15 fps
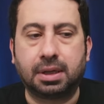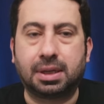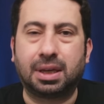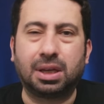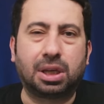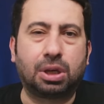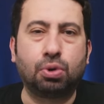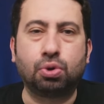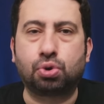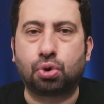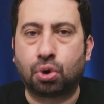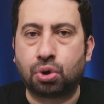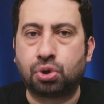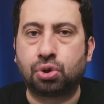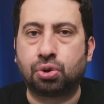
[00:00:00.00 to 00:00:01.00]
2-3
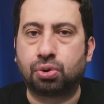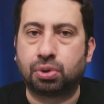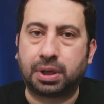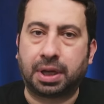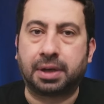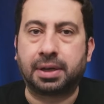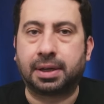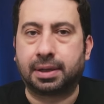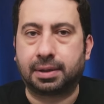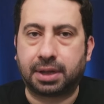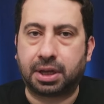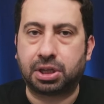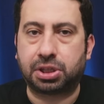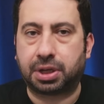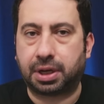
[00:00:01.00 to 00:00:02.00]
oyuncunun yerini
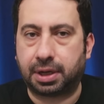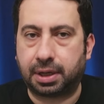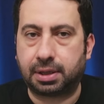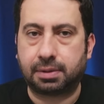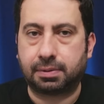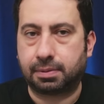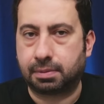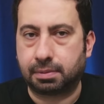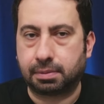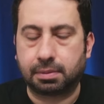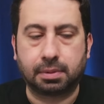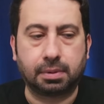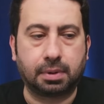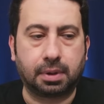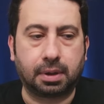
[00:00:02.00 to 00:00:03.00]
değiştirerek
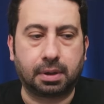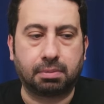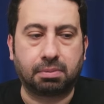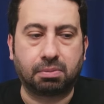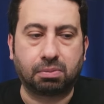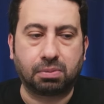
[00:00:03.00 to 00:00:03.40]
e,